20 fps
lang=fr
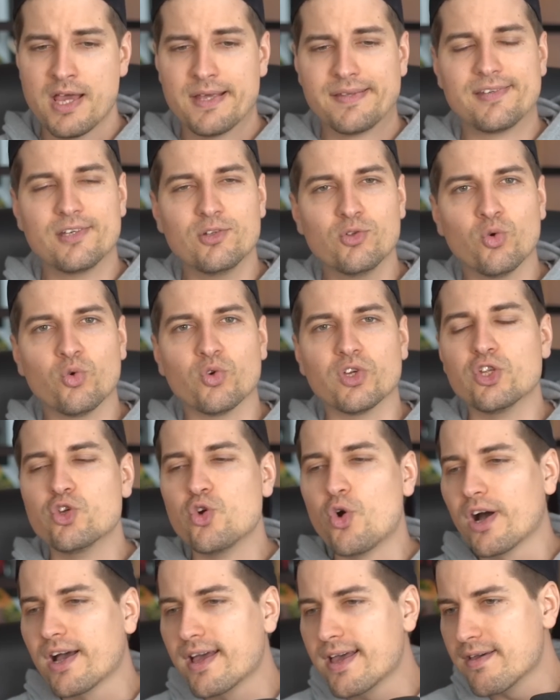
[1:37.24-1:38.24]
Sinon, il y
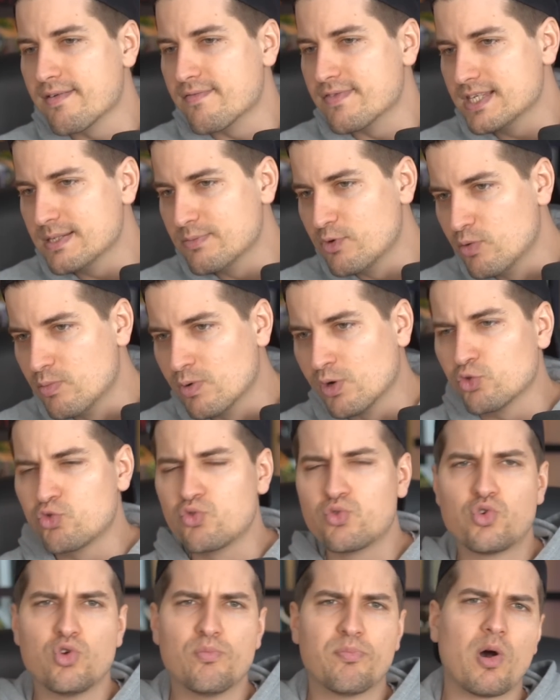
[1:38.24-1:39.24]
aurait visiblement du
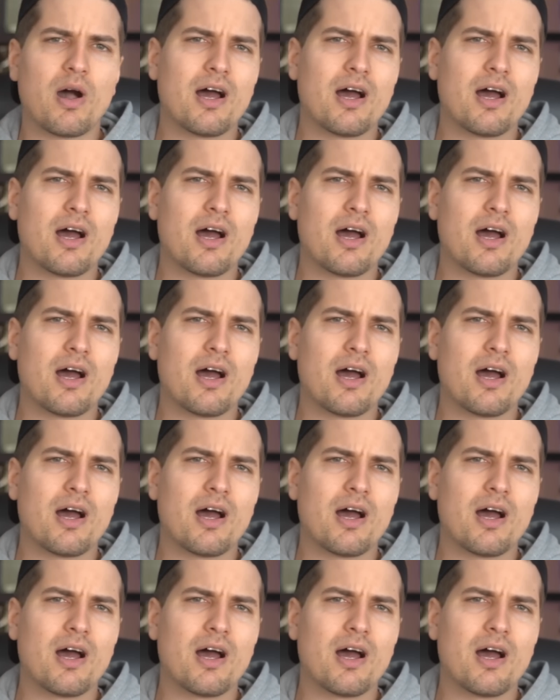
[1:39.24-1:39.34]
support